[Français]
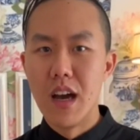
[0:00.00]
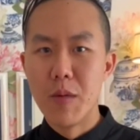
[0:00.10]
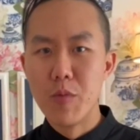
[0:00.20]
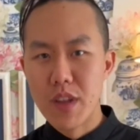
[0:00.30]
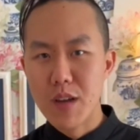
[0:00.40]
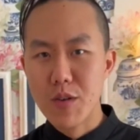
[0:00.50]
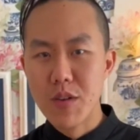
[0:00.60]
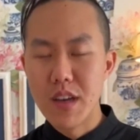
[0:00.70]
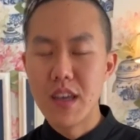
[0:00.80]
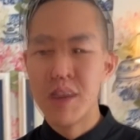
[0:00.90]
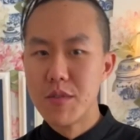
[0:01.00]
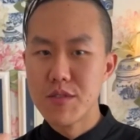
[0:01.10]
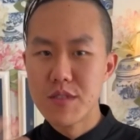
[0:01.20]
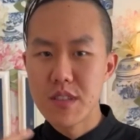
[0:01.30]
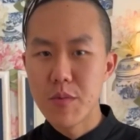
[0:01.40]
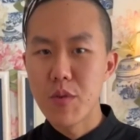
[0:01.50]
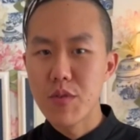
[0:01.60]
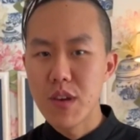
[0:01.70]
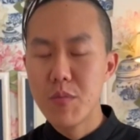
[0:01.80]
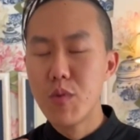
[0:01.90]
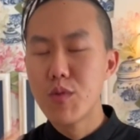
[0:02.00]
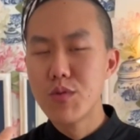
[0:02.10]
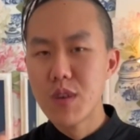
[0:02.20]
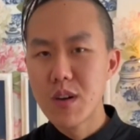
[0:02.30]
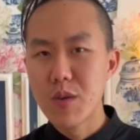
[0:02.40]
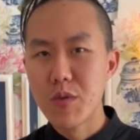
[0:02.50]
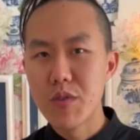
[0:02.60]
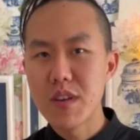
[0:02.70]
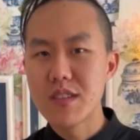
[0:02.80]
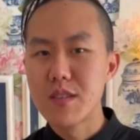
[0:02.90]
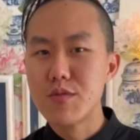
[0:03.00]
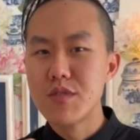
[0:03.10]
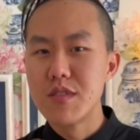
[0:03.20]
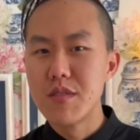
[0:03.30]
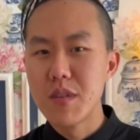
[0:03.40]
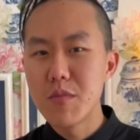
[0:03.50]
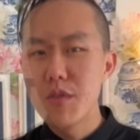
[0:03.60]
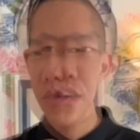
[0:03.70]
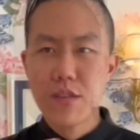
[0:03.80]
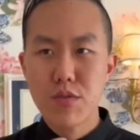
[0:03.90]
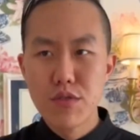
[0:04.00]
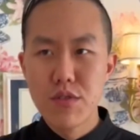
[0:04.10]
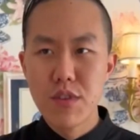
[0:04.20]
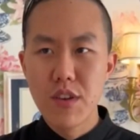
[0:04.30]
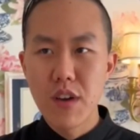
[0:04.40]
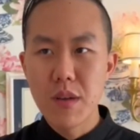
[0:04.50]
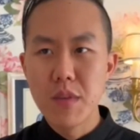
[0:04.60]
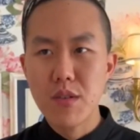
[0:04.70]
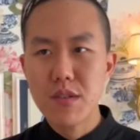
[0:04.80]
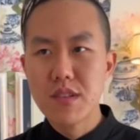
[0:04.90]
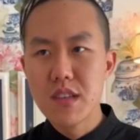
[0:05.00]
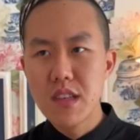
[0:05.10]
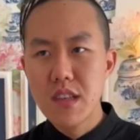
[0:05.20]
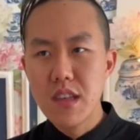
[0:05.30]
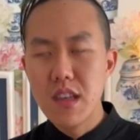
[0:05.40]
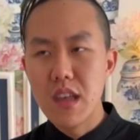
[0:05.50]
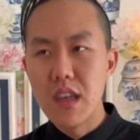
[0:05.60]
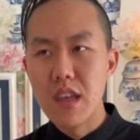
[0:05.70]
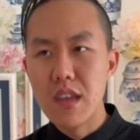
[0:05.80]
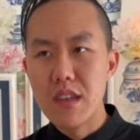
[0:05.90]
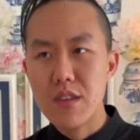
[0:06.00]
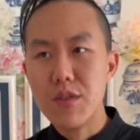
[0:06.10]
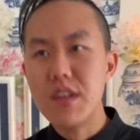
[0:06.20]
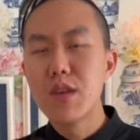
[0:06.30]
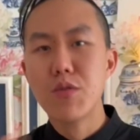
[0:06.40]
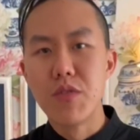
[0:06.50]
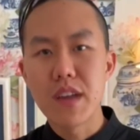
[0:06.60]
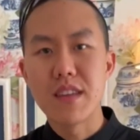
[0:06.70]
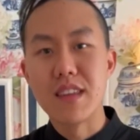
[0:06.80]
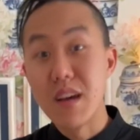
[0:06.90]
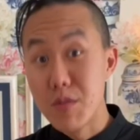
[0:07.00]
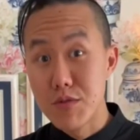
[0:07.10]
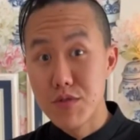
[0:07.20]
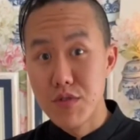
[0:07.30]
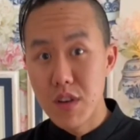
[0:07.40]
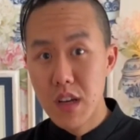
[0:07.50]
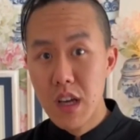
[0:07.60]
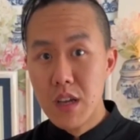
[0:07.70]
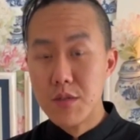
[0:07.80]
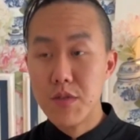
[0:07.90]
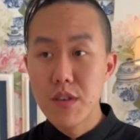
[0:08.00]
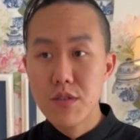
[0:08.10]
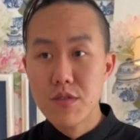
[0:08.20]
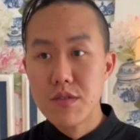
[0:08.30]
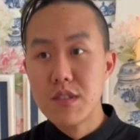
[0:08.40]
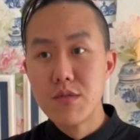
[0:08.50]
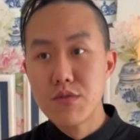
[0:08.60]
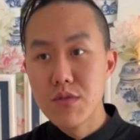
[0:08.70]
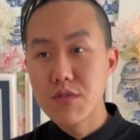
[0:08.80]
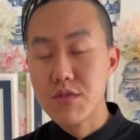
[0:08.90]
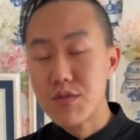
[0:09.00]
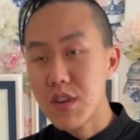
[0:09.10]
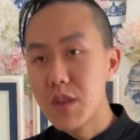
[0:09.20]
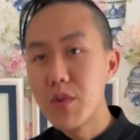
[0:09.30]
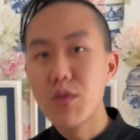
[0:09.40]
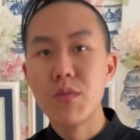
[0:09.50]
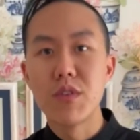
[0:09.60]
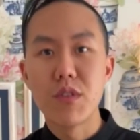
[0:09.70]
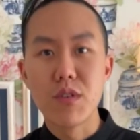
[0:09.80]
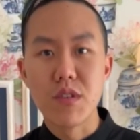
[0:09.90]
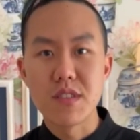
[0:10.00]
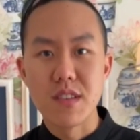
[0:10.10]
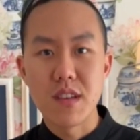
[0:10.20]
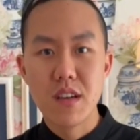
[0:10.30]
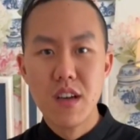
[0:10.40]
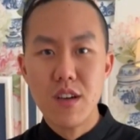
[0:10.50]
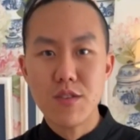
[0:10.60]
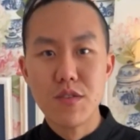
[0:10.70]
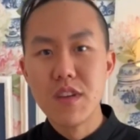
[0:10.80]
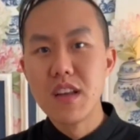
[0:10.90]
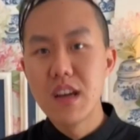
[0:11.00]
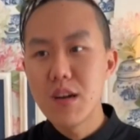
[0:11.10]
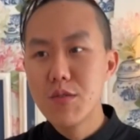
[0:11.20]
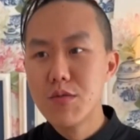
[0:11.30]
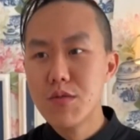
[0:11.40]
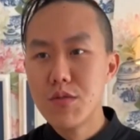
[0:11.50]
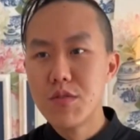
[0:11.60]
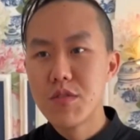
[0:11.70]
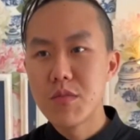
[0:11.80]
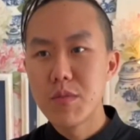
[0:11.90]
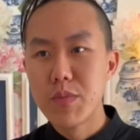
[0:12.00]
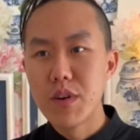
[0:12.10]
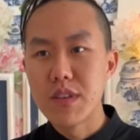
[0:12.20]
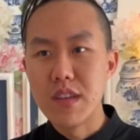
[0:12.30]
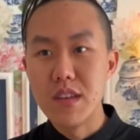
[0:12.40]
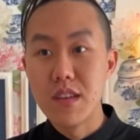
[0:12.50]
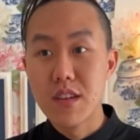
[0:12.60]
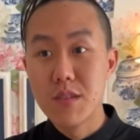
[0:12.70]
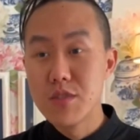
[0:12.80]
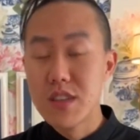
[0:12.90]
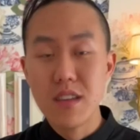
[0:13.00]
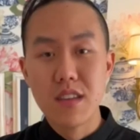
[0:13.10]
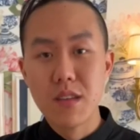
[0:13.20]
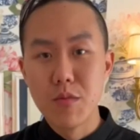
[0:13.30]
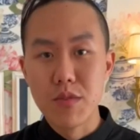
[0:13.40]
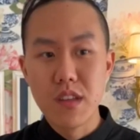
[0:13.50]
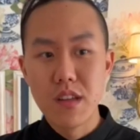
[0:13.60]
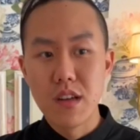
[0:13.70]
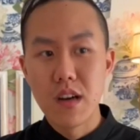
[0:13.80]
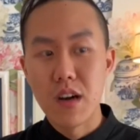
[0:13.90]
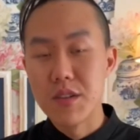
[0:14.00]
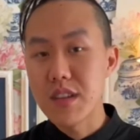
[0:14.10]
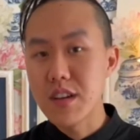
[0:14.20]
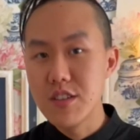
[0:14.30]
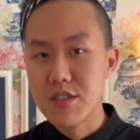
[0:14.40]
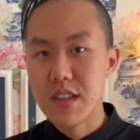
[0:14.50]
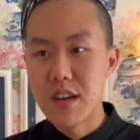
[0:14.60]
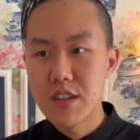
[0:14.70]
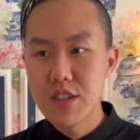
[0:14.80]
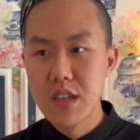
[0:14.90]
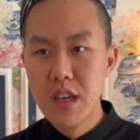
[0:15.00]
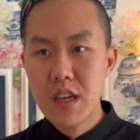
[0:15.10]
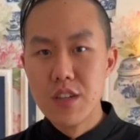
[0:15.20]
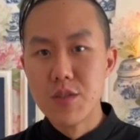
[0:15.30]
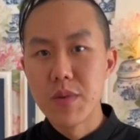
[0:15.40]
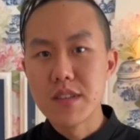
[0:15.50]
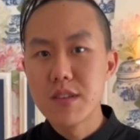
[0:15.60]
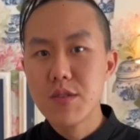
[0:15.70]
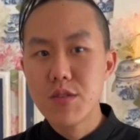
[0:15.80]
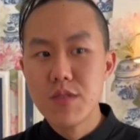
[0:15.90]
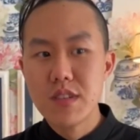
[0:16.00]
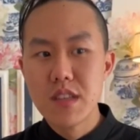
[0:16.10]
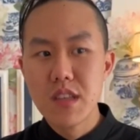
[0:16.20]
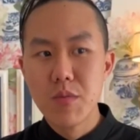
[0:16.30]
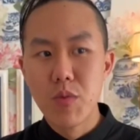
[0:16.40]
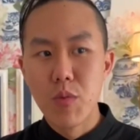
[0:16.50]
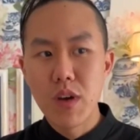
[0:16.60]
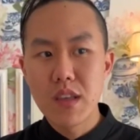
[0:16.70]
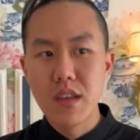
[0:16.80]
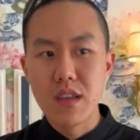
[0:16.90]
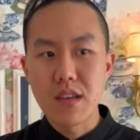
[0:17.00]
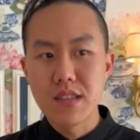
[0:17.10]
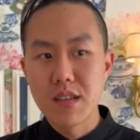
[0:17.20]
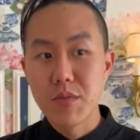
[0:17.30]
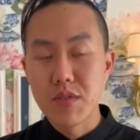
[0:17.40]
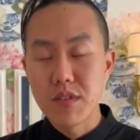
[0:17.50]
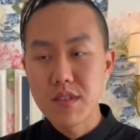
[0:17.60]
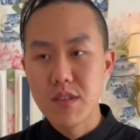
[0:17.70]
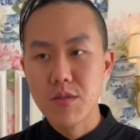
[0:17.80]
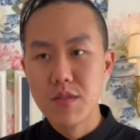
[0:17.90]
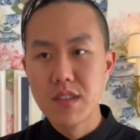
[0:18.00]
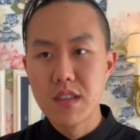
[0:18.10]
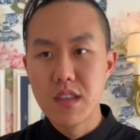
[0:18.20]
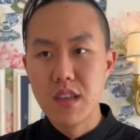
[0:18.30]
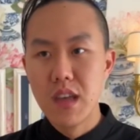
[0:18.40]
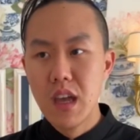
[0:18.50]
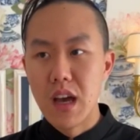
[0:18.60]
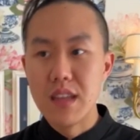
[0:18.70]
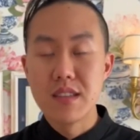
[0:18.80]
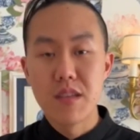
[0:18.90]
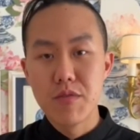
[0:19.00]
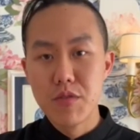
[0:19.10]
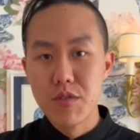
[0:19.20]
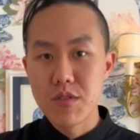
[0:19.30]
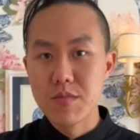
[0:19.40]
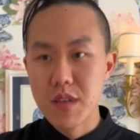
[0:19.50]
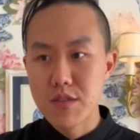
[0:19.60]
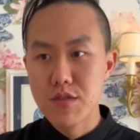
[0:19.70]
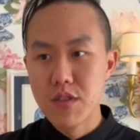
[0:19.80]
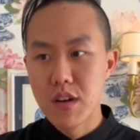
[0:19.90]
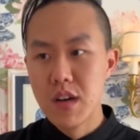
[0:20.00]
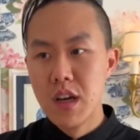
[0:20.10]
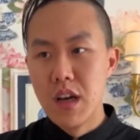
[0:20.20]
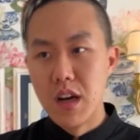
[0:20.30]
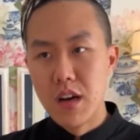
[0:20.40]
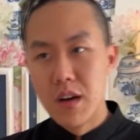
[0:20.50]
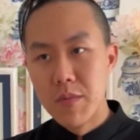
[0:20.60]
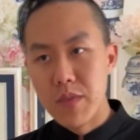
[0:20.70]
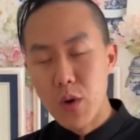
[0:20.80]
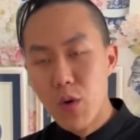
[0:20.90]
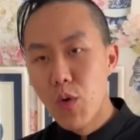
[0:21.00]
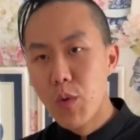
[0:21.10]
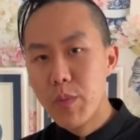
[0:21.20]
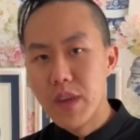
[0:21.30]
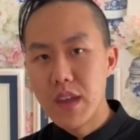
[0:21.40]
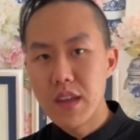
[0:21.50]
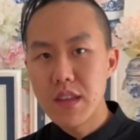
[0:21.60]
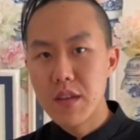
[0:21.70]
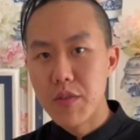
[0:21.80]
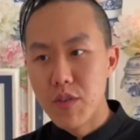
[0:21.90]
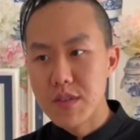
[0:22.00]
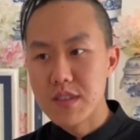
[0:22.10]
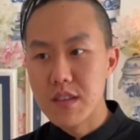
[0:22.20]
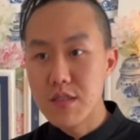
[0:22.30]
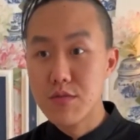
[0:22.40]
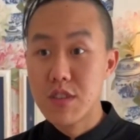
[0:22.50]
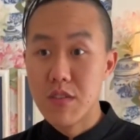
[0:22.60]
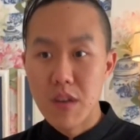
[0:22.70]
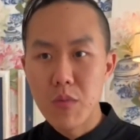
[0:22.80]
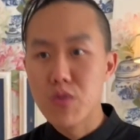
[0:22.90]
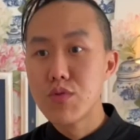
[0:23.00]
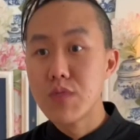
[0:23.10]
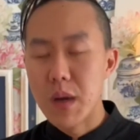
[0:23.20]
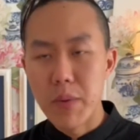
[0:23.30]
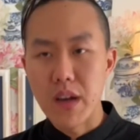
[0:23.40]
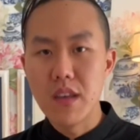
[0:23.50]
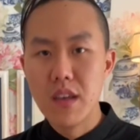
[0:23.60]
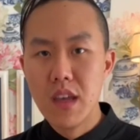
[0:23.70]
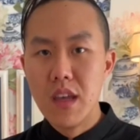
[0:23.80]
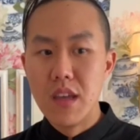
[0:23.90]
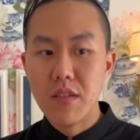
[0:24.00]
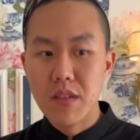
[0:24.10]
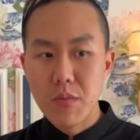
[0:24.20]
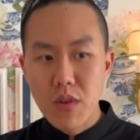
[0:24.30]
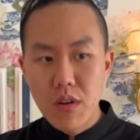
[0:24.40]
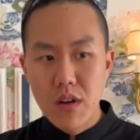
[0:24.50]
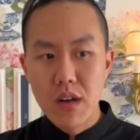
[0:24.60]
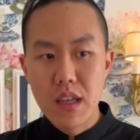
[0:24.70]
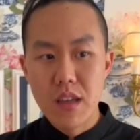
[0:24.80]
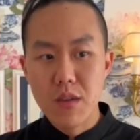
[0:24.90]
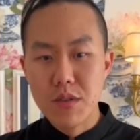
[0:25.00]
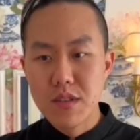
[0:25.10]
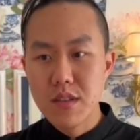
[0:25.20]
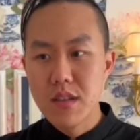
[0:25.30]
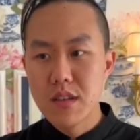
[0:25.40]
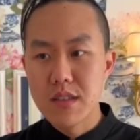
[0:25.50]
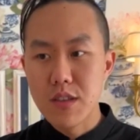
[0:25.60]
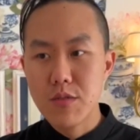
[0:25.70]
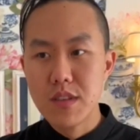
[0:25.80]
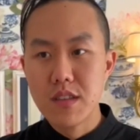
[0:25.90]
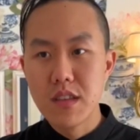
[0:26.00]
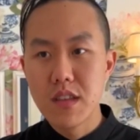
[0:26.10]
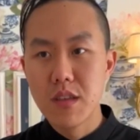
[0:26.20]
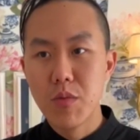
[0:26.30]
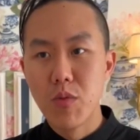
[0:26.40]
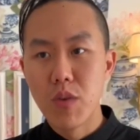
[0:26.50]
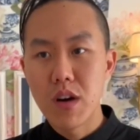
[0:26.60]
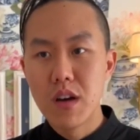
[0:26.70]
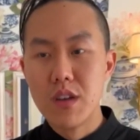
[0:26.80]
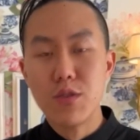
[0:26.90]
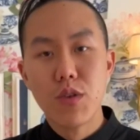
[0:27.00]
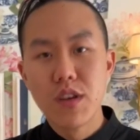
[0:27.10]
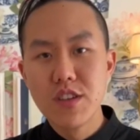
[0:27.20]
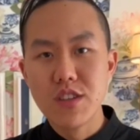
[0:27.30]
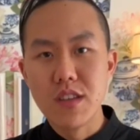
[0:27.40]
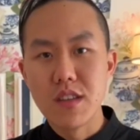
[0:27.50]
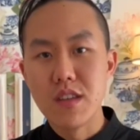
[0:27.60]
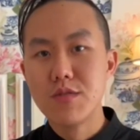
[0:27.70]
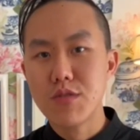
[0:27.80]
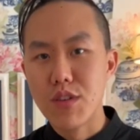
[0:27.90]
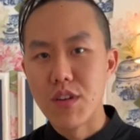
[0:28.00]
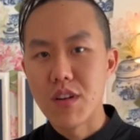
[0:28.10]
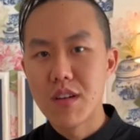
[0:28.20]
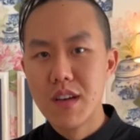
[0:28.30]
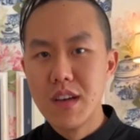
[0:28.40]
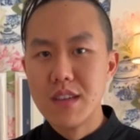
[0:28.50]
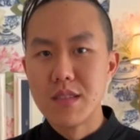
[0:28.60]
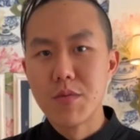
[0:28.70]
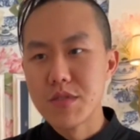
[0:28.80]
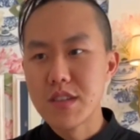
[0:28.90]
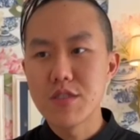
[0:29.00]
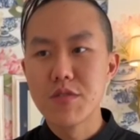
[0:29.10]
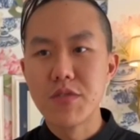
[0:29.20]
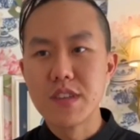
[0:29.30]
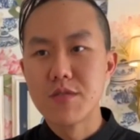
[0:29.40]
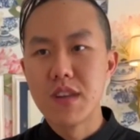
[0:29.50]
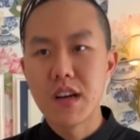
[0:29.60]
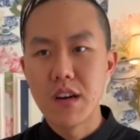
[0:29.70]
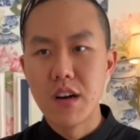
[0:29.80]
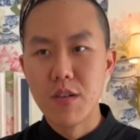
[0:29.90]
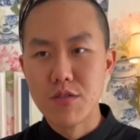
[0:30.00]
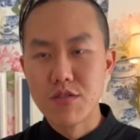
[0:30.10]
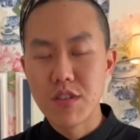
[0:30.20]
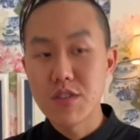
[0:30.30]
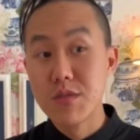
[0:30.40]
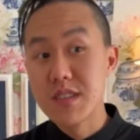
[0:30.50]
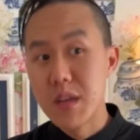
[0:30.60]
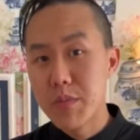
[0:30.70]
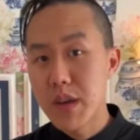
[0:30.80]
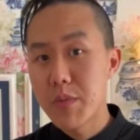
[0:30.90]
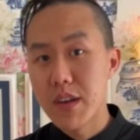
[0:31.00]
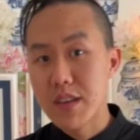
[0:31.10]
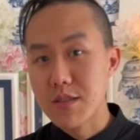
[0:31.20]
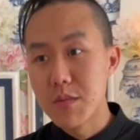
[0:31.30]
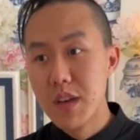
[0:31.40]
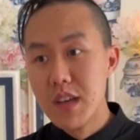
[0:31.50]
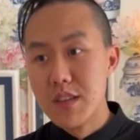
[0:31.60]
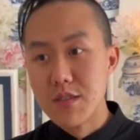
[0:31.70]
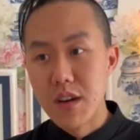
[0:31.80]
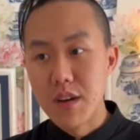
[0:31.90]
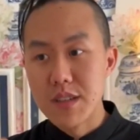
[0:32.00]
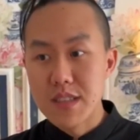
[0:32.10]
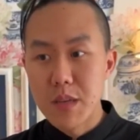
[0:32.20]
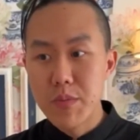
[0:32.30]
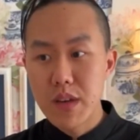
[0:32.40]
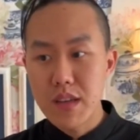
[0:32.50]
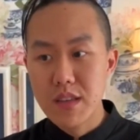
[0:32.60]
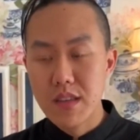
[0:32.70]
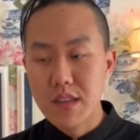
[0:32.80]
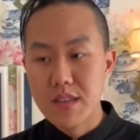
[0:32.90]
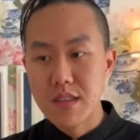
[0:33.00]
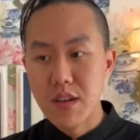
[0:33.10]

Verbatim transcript: à Monaco et parce que ça procurait beaucoup de réconfort et que ça touchait vraiment le qui touche le cœur, mais aussi qui est de découverte et d'aventure. Du fait que je dis toujours que je suis comme un commandant corsaire, je vais là où le vent m'emporte et comme j'ai quitté mon île à un très jeune âge, je pratique une cuisine qui pour moi qui est très importante, c'est une cuisine qui a des influences bien sûr euh, européennes, euh, françaises où j'ai vraiment tout appris et vraiment euh, et aussi euh, cette cuisine qui est pour moi d'origine et du cœur. C'est pour ça que je fais cela euh, aux gens. Le saint pierre par exemple, c'est un, saint pierre qui